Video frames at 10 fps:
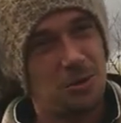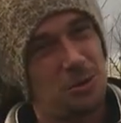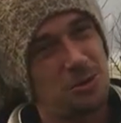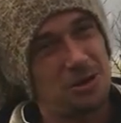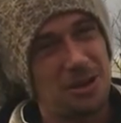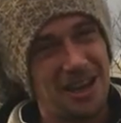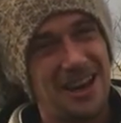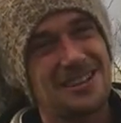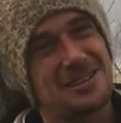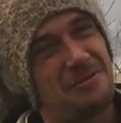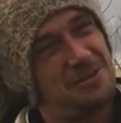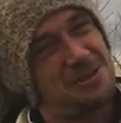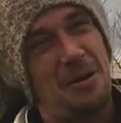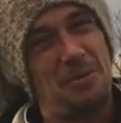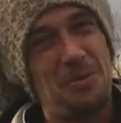en gros du coq à l'âne, ça me
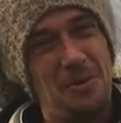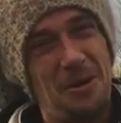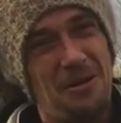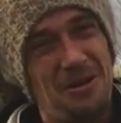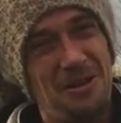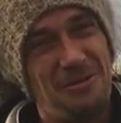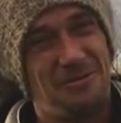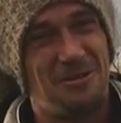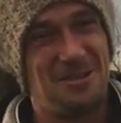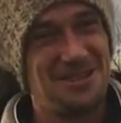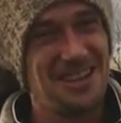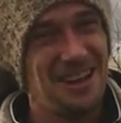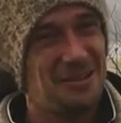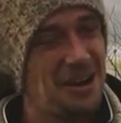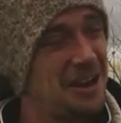faisait un peu peur, il faut le
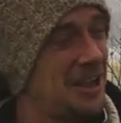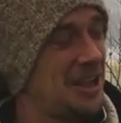dire quoi.